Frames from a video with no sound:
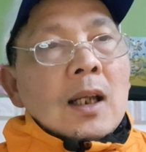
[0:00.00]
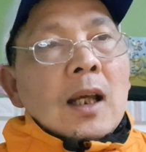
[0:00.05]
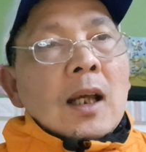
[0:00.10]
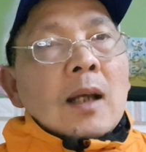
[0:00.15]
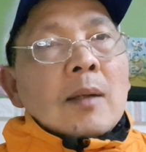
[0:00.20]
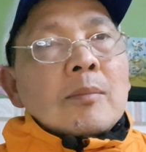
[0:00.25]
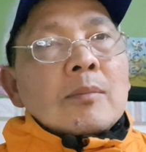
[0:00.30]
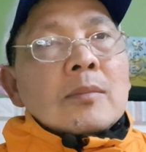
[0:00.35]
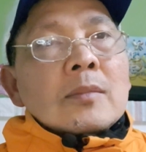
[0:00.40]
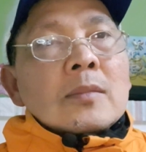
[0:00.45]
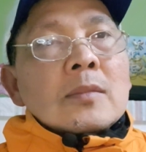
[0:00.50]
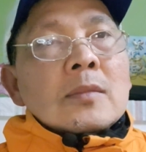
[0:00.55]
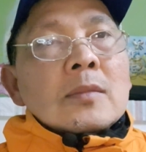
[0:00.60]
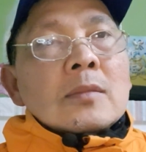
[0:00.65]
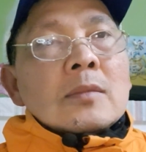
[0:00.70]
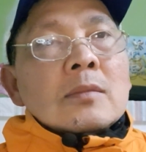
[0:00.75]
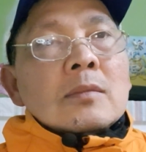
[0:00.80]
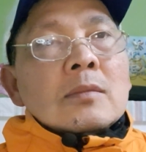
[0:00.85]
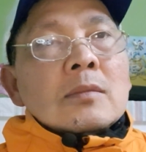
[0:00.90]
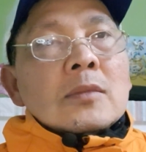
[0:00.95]

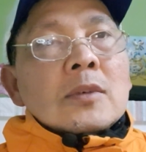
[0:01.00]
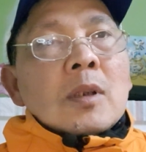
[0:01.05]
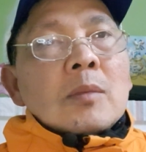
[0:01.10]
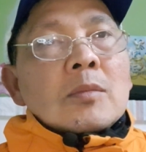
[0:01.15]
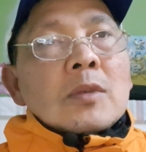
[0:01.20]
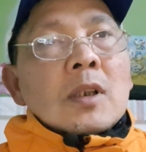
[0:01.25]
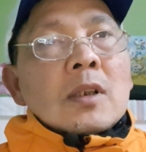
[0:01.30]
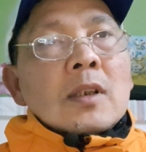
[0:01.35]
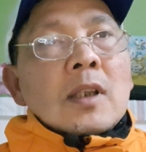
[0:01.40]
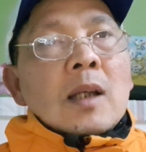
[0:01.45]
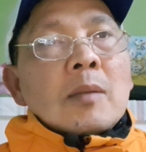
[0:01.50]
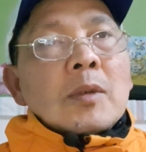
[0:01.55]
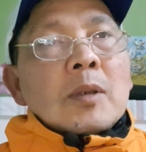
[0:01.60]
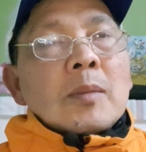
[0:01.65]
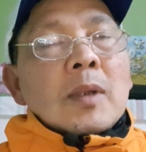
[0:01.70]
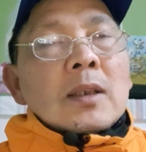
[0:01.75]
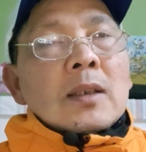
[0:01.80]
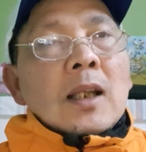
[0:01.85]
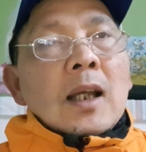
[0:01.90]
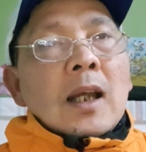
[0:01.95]
làm trong thời gian mình
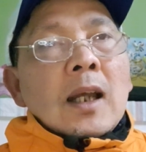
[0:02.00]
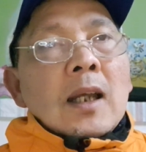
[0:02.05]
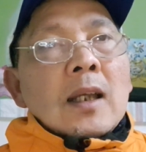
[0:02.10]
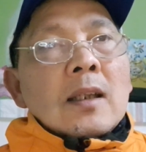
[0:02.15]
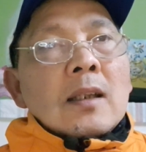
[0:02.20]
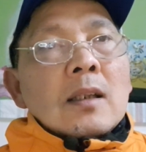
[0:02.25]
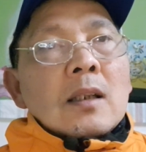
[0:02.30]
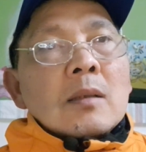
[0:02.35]
mang thai á,